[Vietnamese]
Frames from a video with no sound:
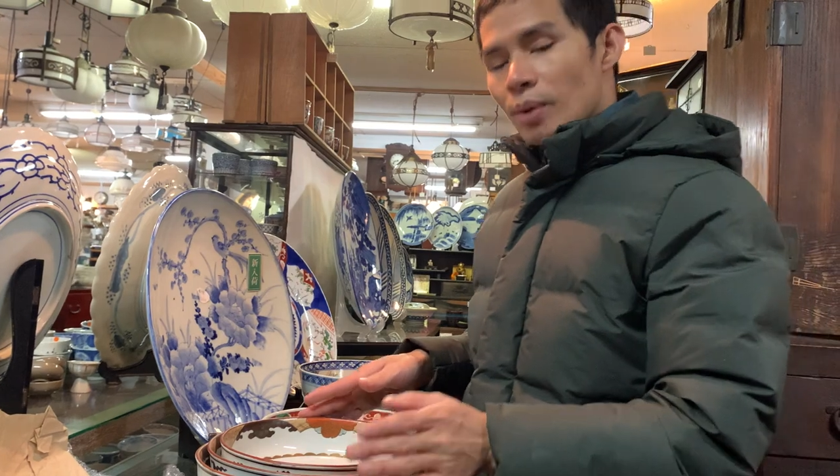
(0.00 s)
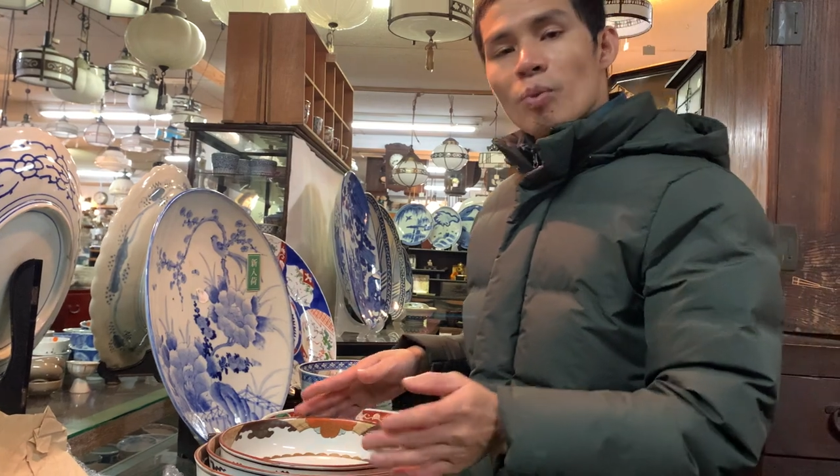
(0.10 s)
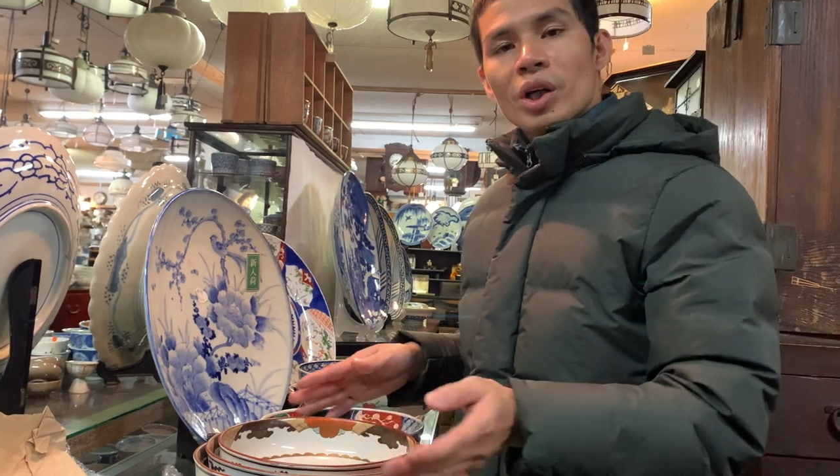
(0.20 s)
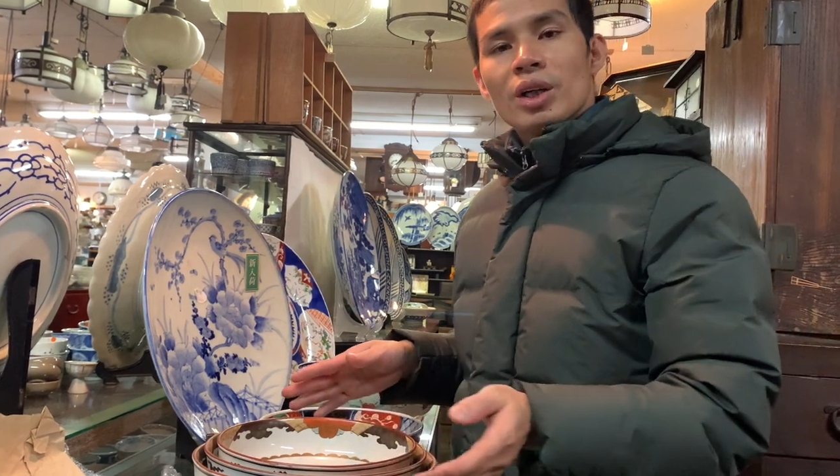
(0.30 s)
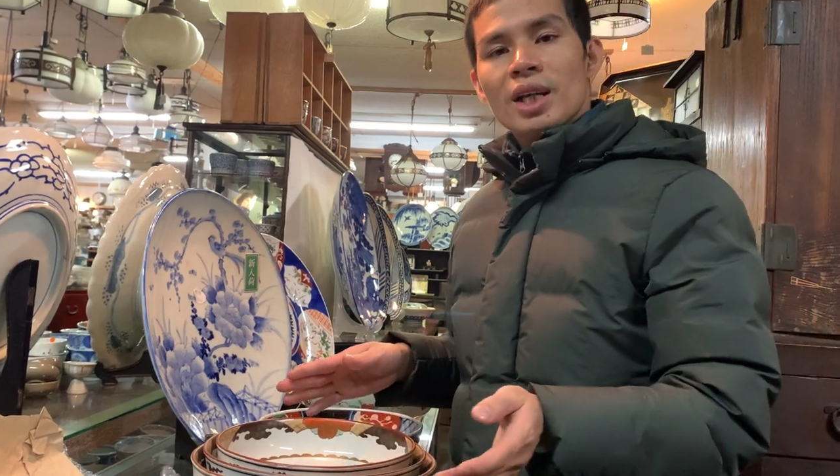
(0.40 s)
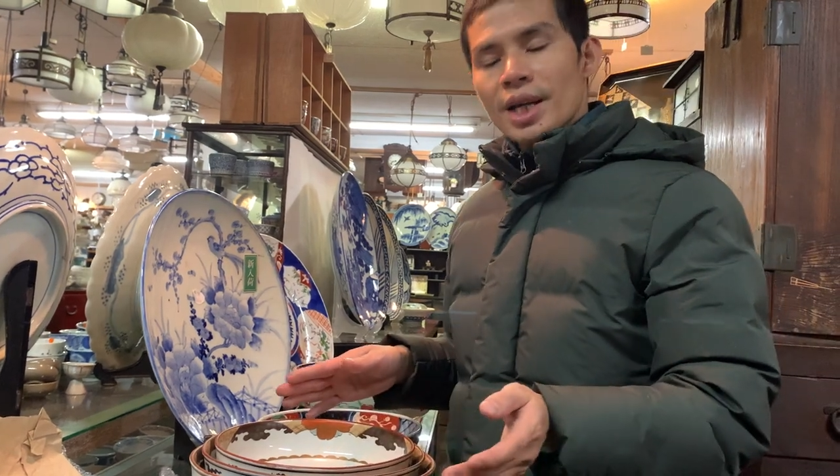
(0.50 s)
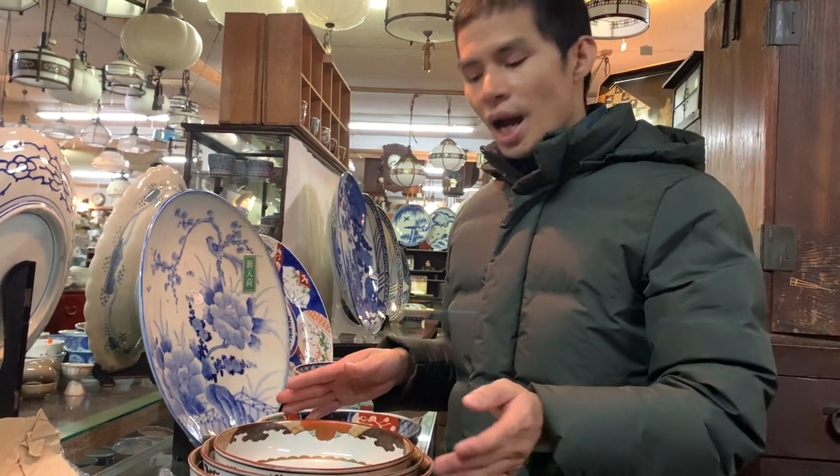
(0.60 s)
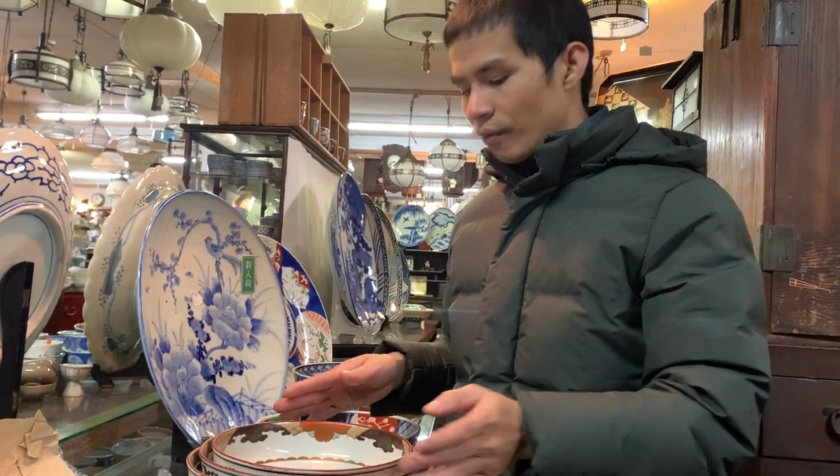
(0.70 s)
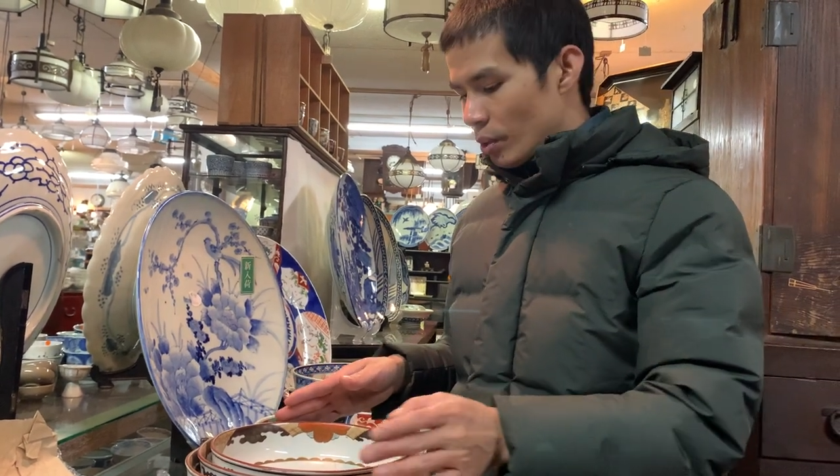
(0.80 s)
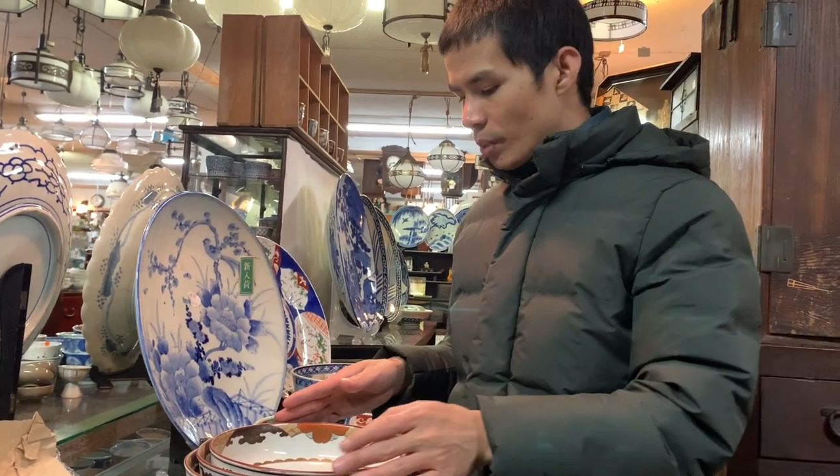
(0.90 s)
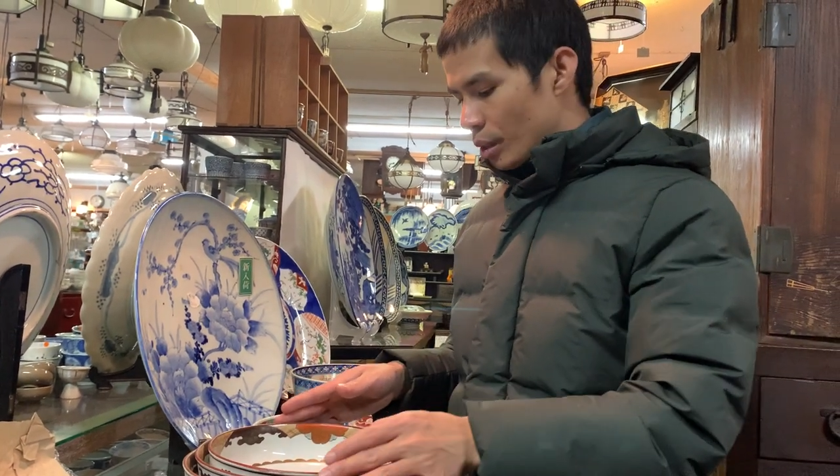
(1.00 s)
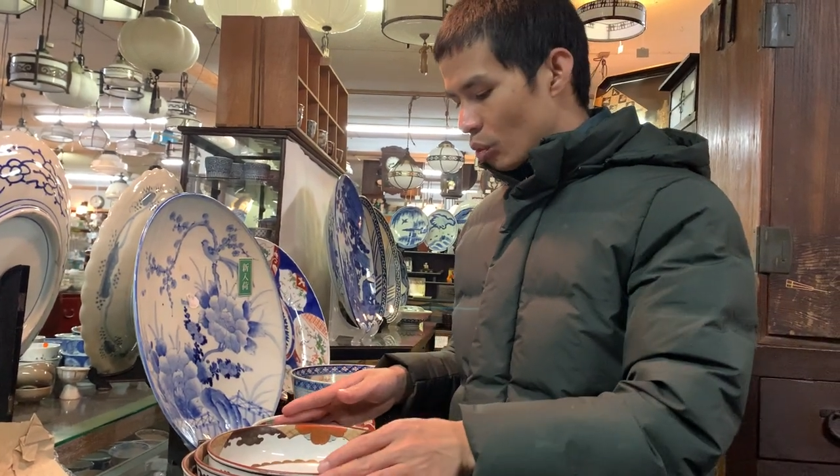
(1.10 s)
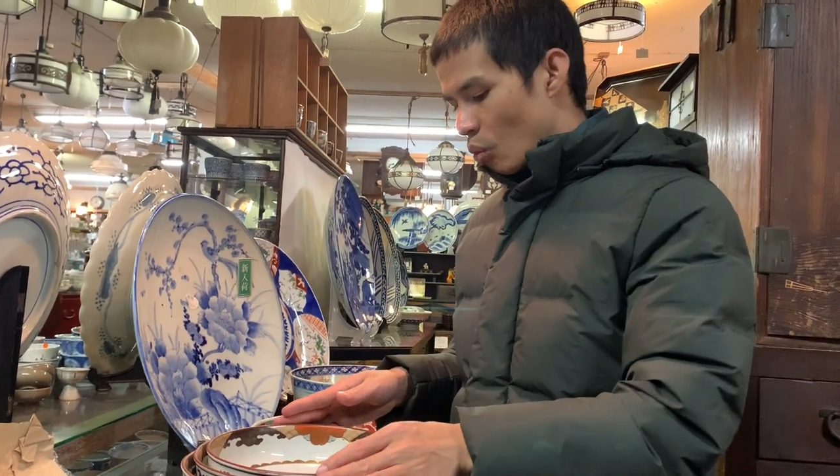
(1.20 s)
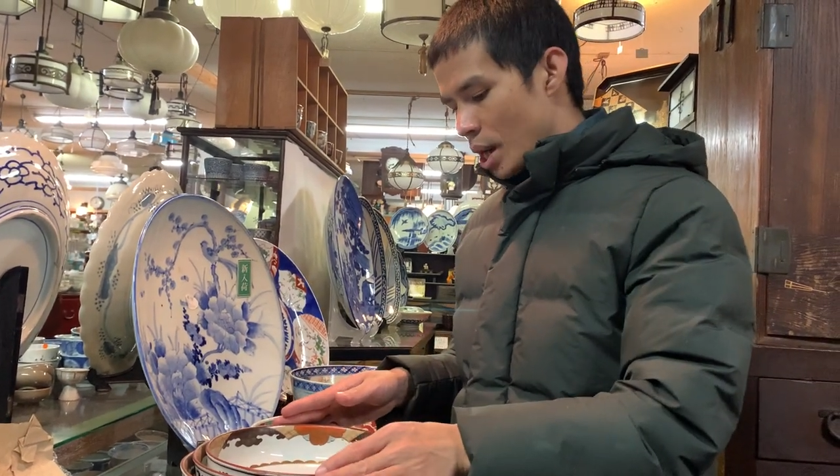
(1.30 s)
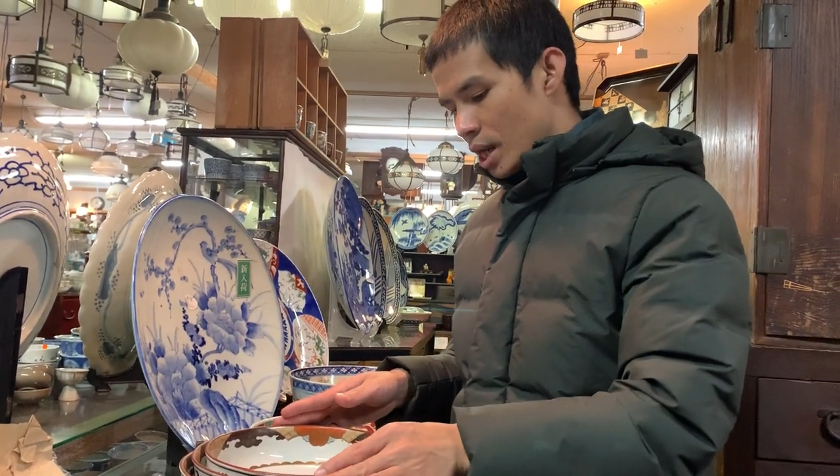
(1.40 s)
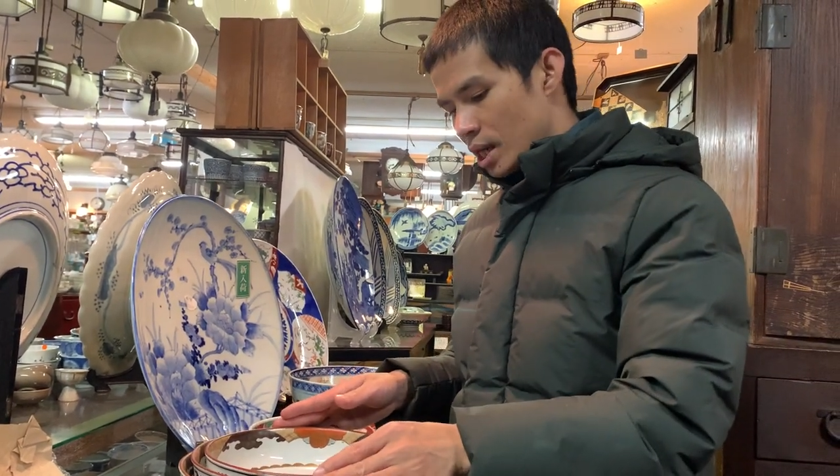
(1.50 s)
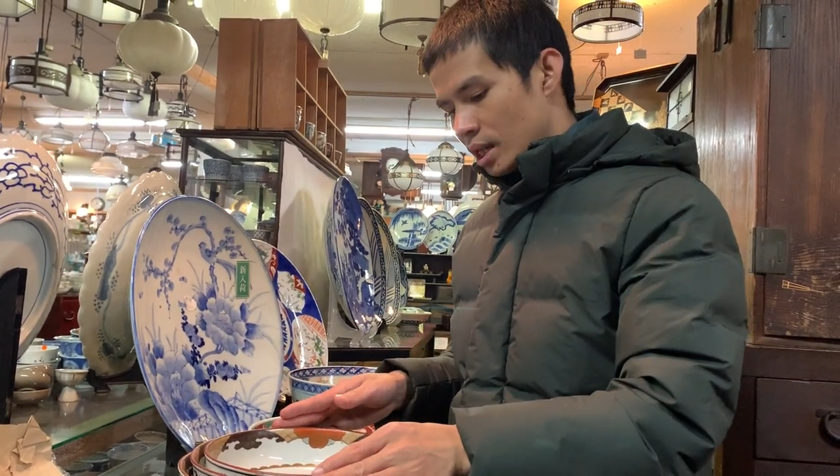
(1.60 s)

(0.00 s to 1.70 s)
mọi người liên hệ với mình qua